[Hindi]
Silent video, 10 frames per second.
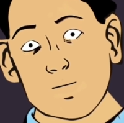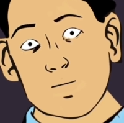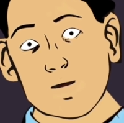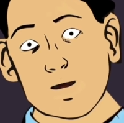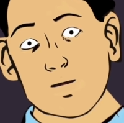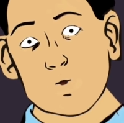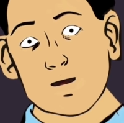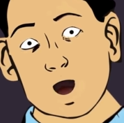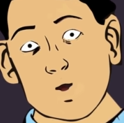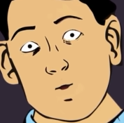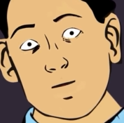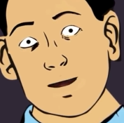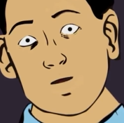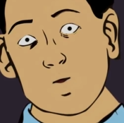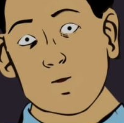ये गोजू की ट्रू
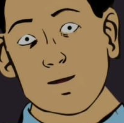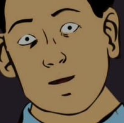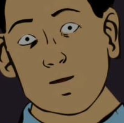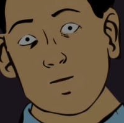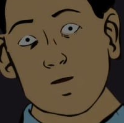स्टोरी नहीं है